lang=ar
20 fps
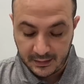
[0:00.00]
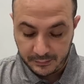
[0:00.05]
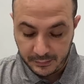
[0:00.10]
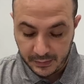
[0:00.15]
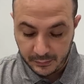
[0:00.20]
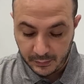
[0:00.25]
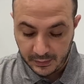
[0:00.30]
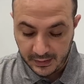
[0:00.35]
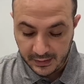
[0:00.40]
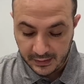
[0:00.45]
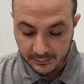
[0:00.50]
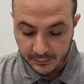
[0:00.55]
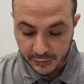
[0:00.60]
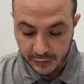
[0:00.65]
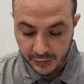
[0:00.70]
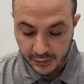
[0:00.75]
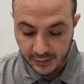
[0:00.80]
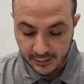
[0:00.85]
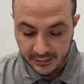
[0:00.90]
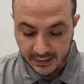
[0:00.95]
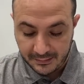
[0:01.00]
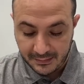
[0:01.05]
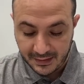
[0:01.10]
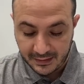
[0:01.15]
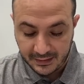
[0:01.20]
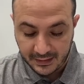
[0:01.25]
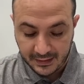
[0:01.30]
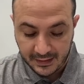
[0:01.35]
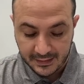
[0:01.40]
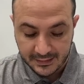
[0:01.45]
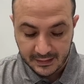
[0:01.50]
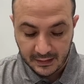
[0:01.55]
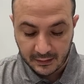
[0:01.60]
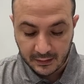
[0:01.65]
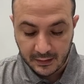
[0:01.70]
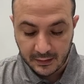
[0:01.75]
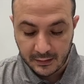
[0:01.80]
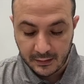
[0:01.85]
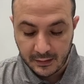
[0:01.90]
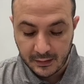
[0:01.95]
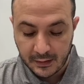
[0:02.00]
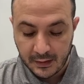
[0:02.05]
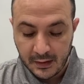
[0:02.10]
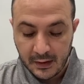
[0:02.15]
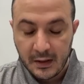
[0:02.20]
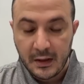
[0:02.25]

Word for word: بولاية ميشيغان تم اتخاذ القرار